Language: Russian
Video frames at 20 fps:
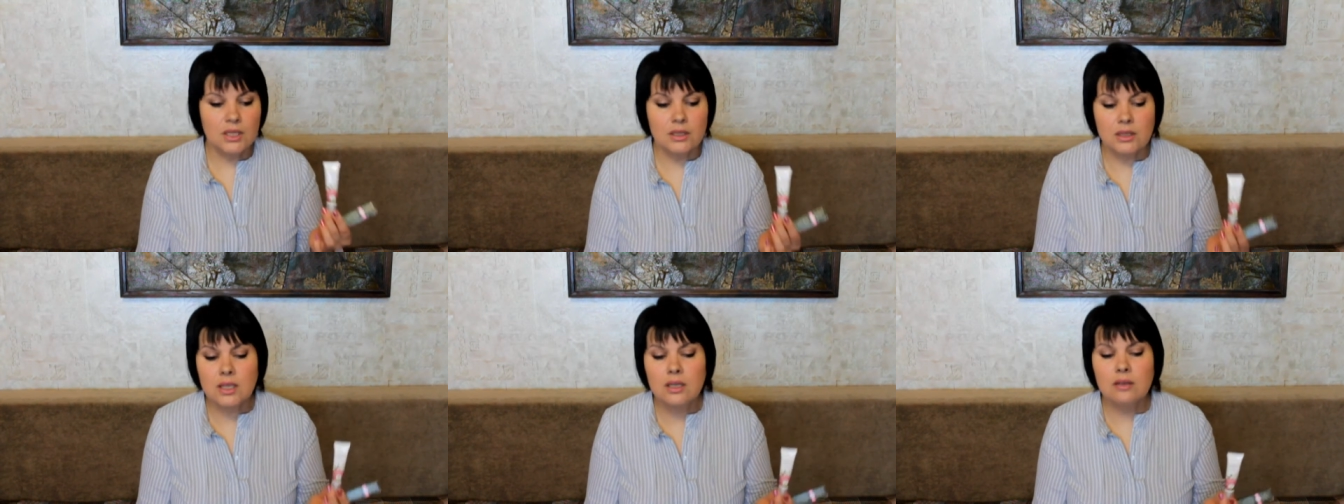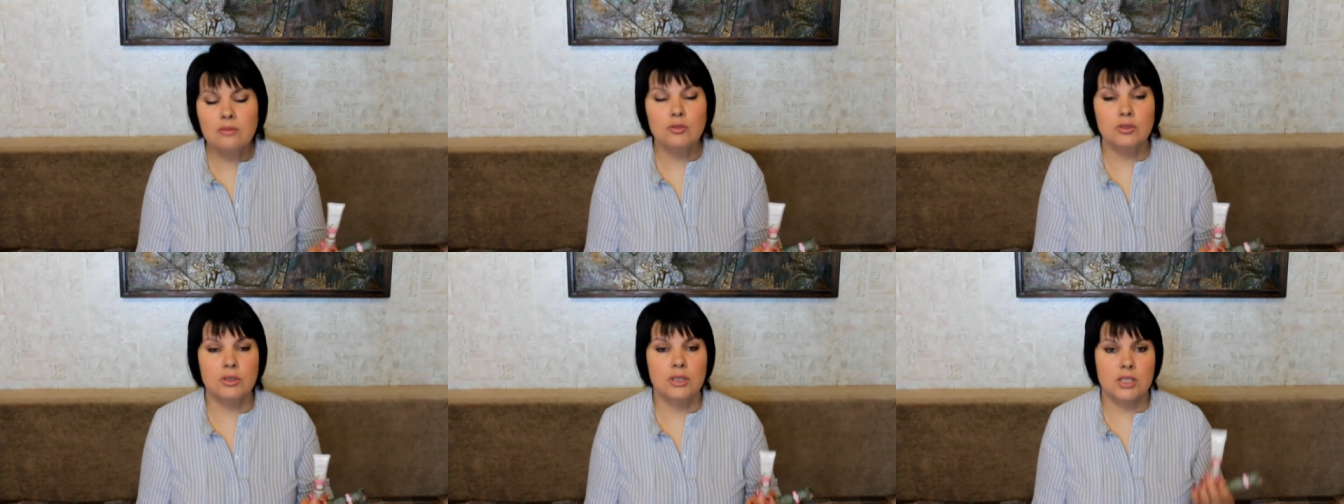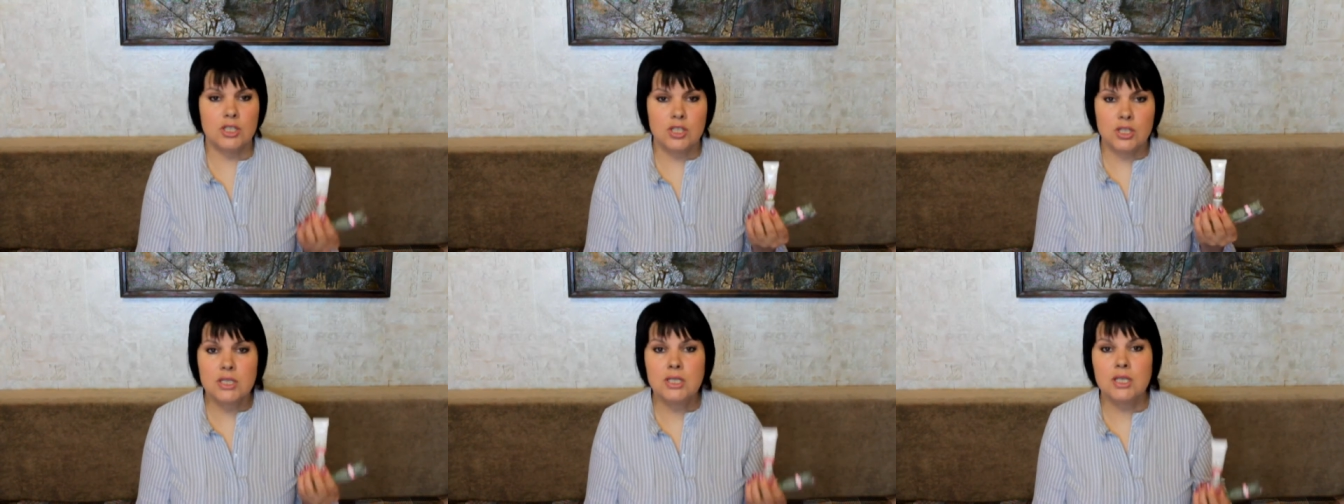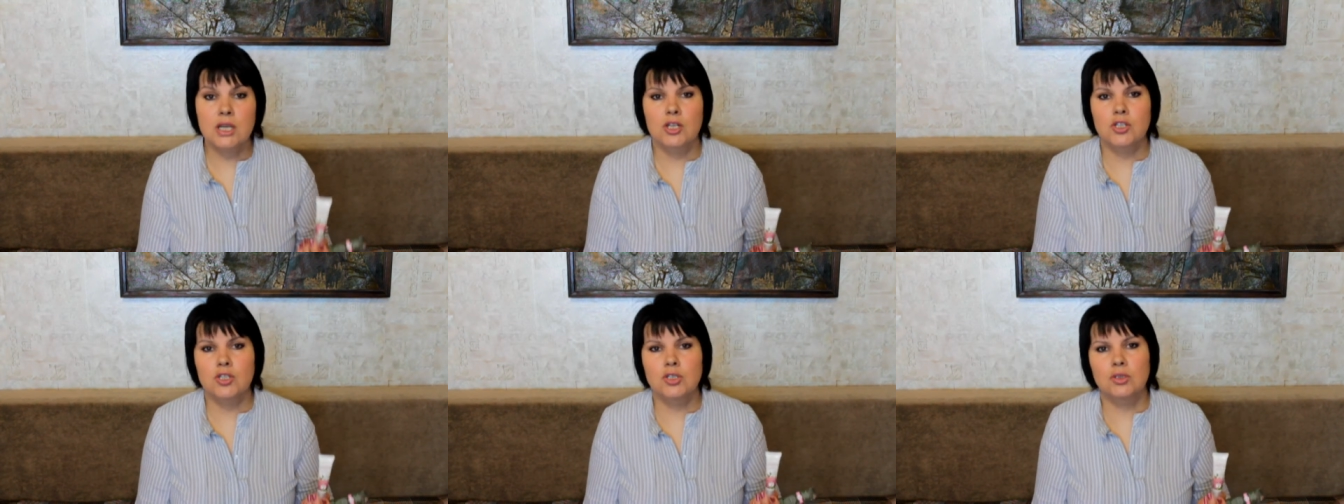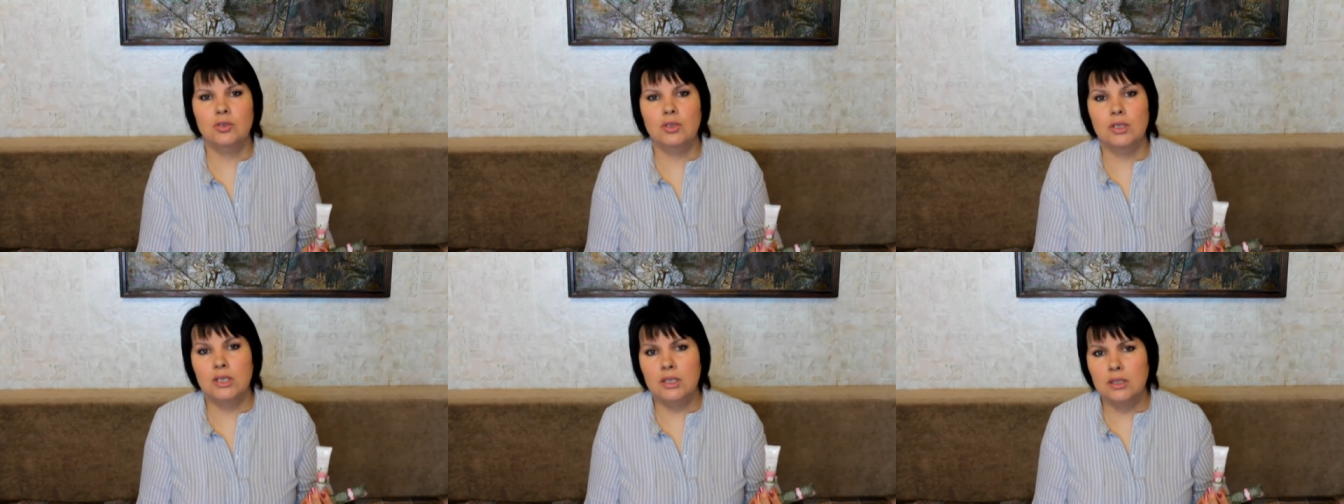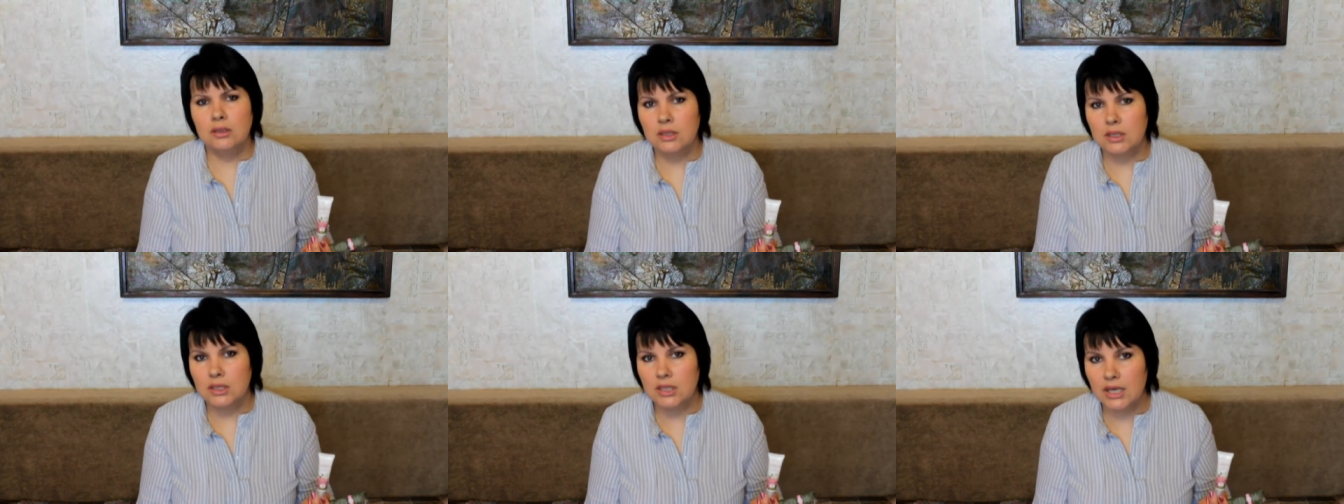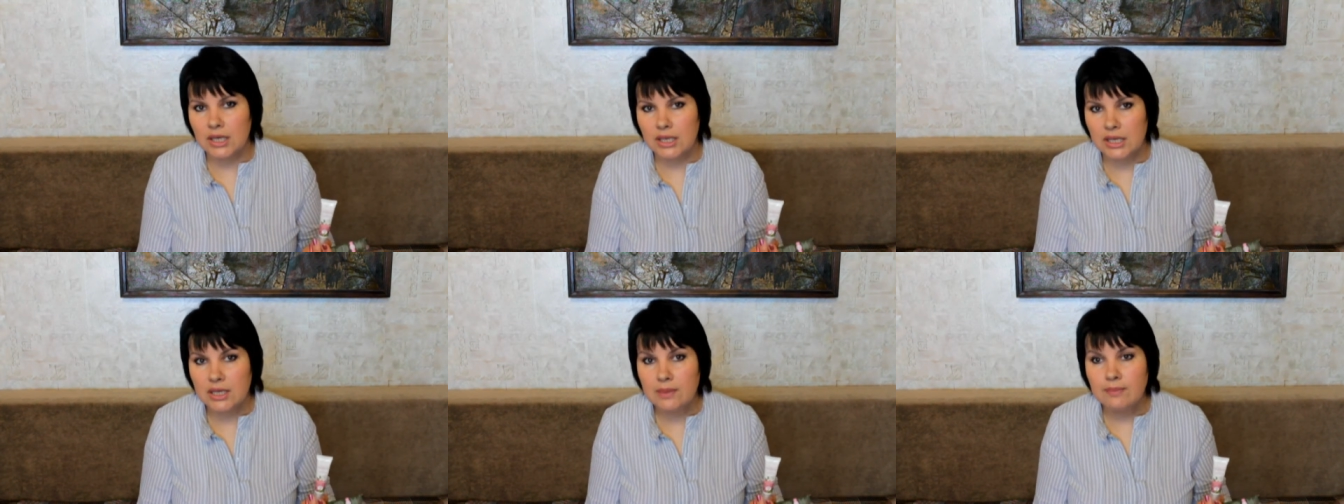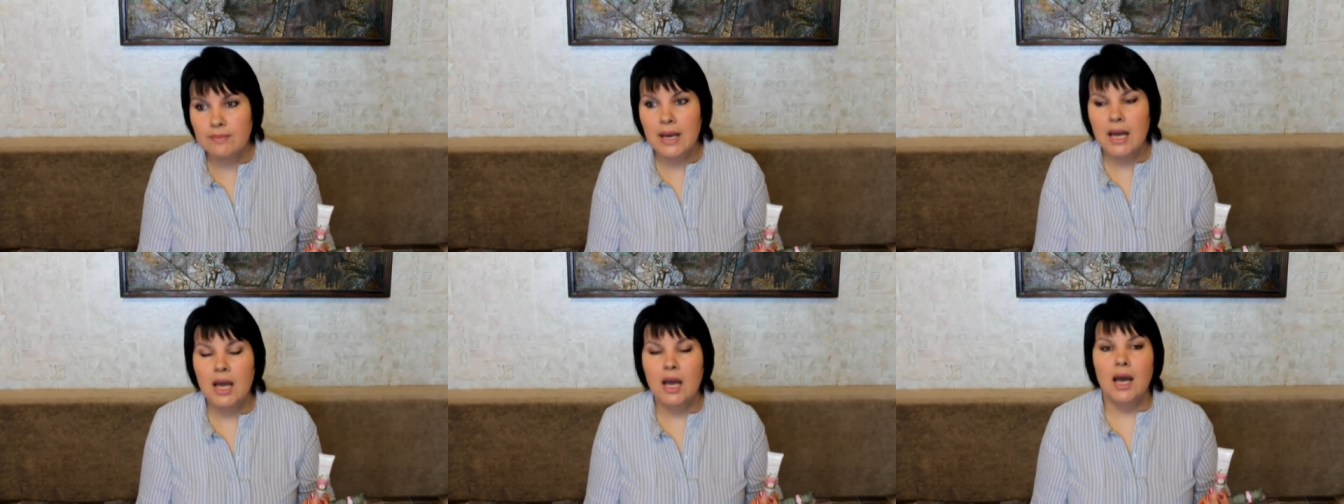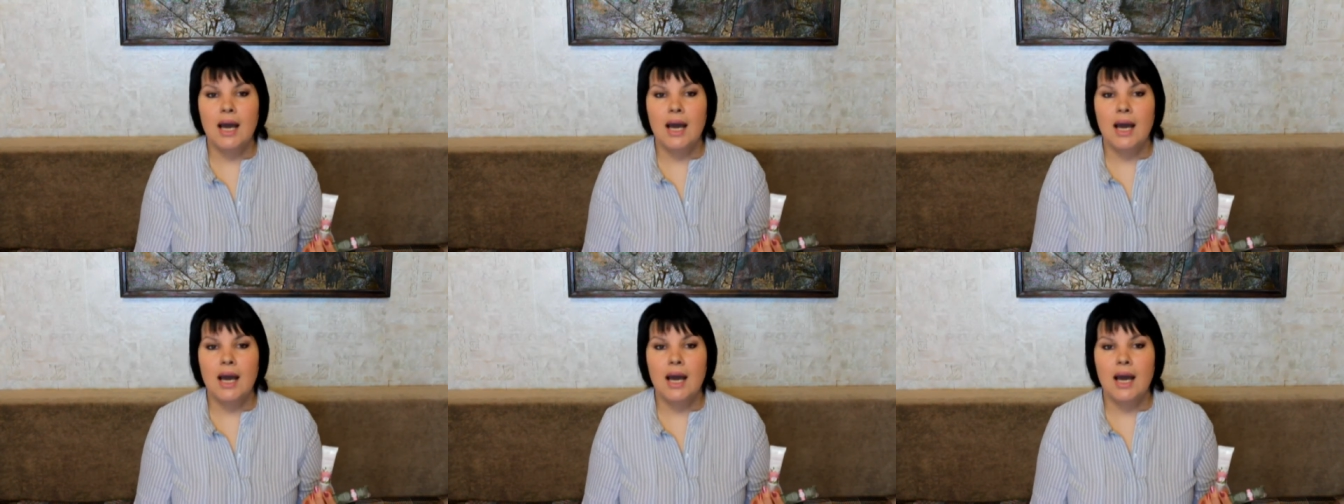Так вот, должна сказать, что этот крем